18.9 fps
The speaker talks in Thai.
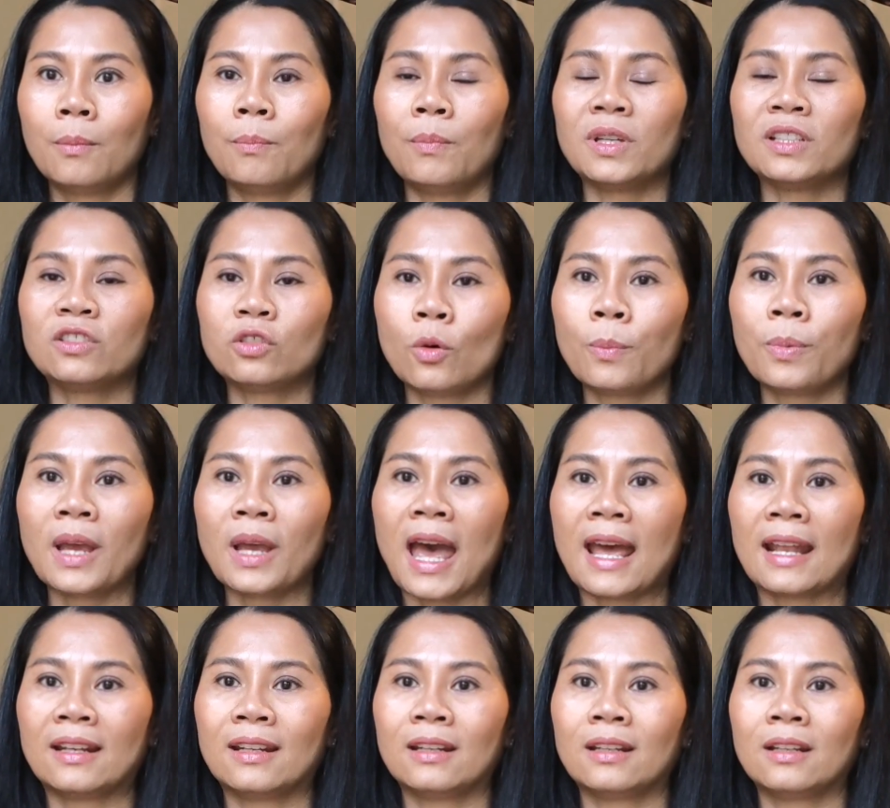ประสบกา
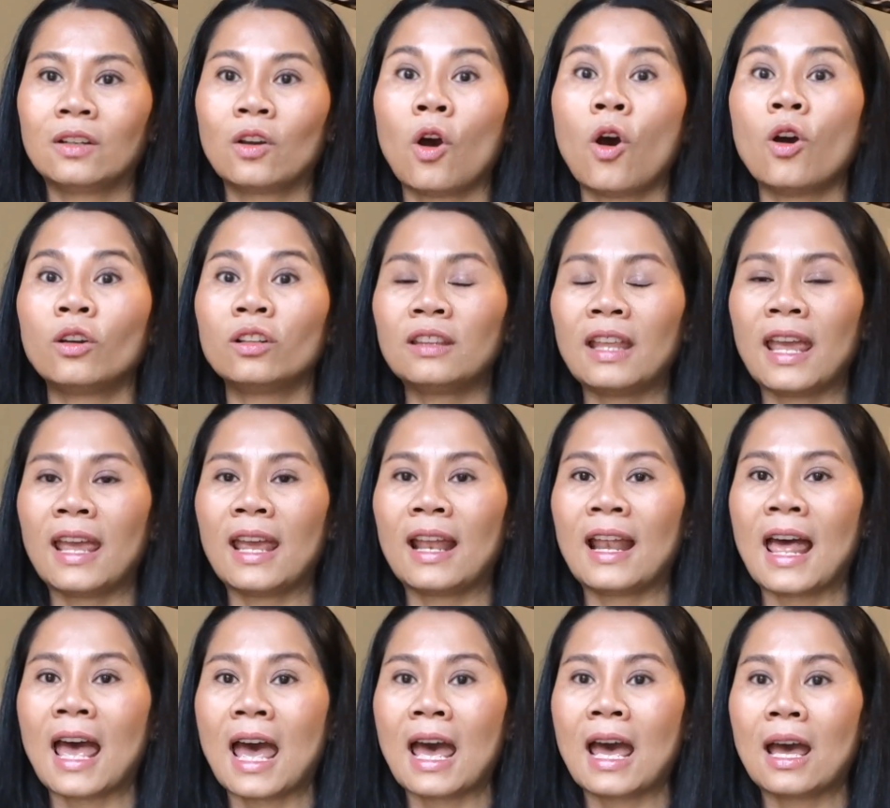รณ์ของแต่
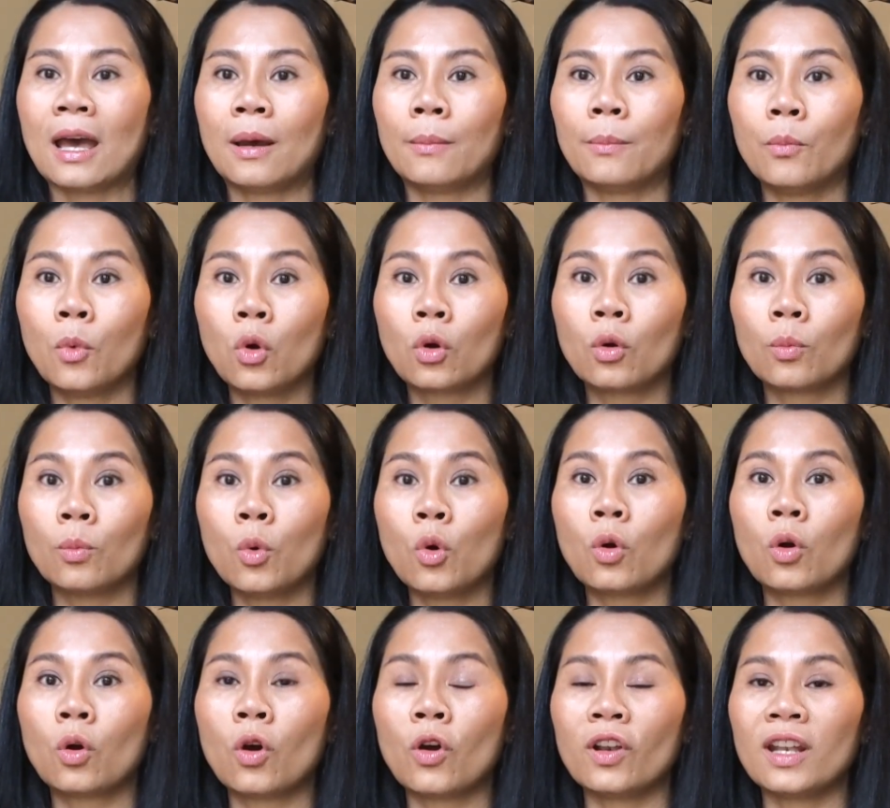ละบุคบุค
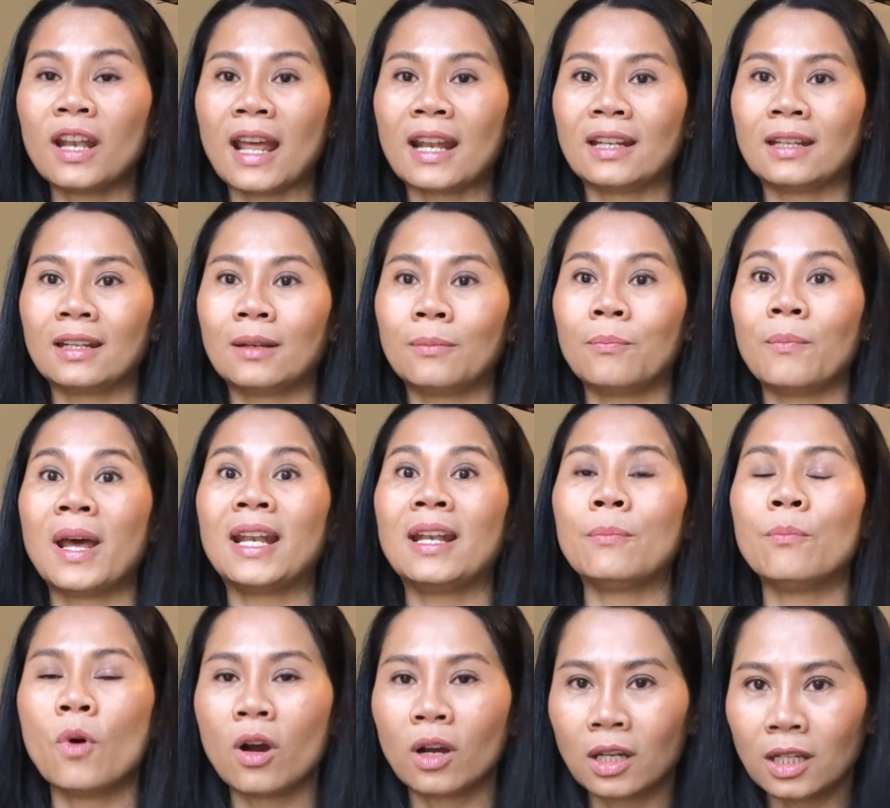คลนั้นมัน
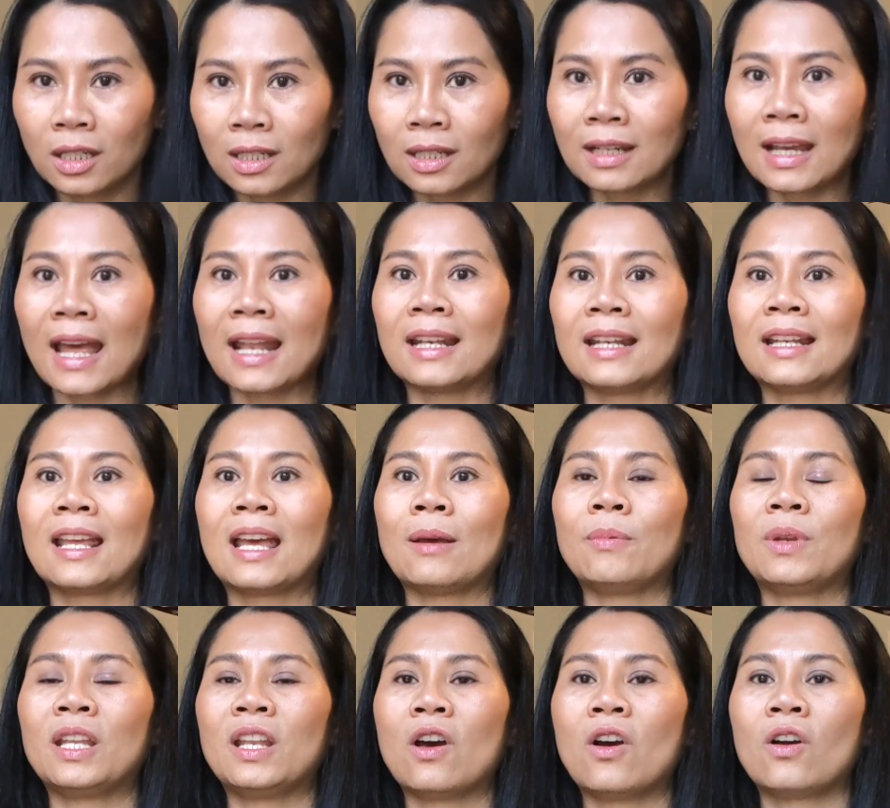บวคคือกันค่ะ
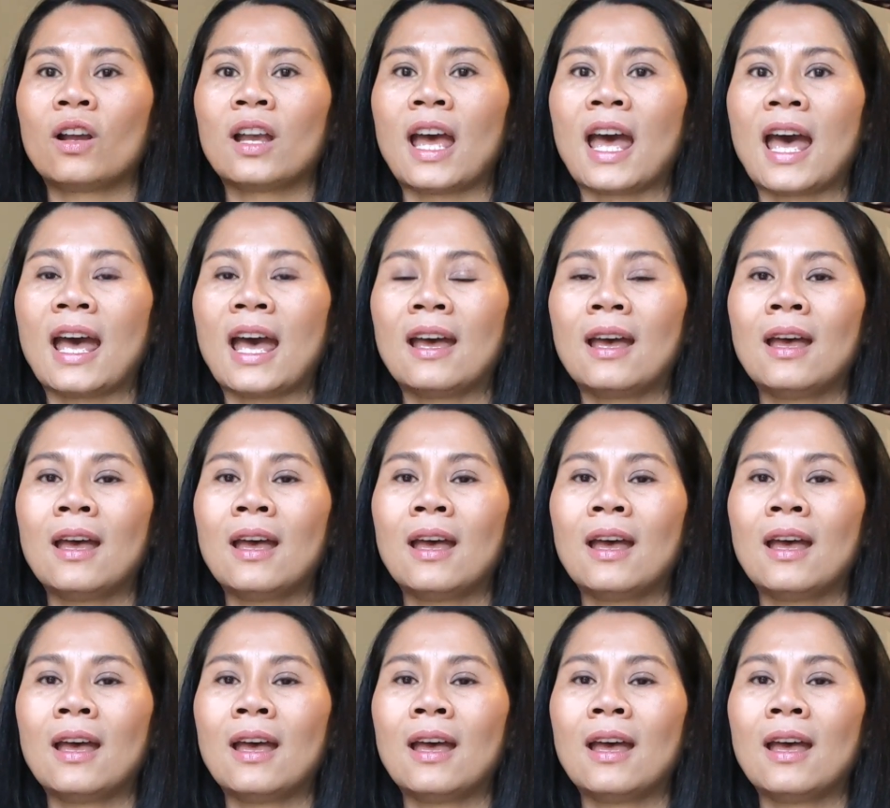พี่น้องค่ะ